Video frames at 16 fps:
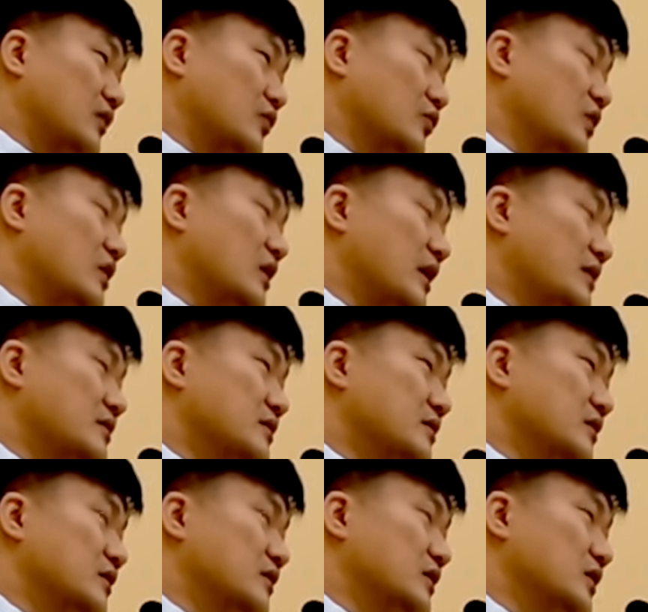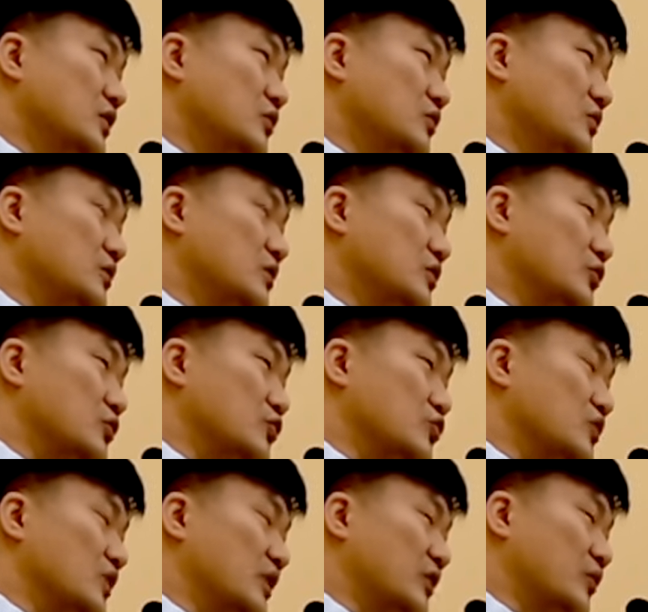우린 애써 그 이유들을
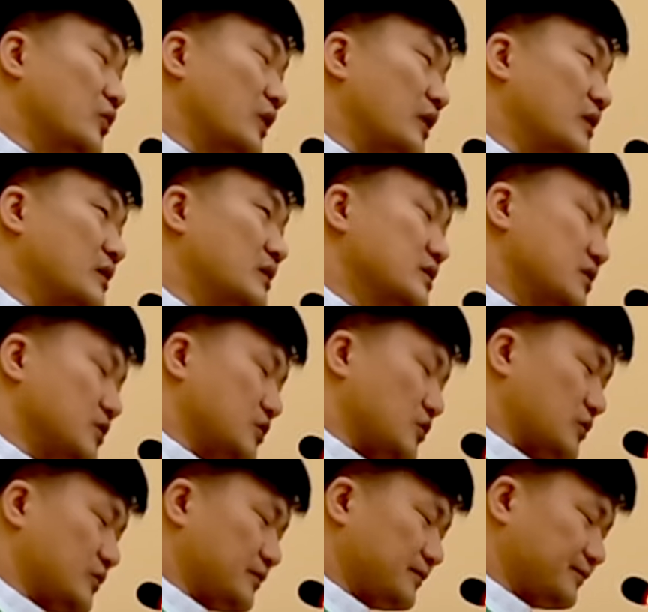유추하려고 애를 쓰죠.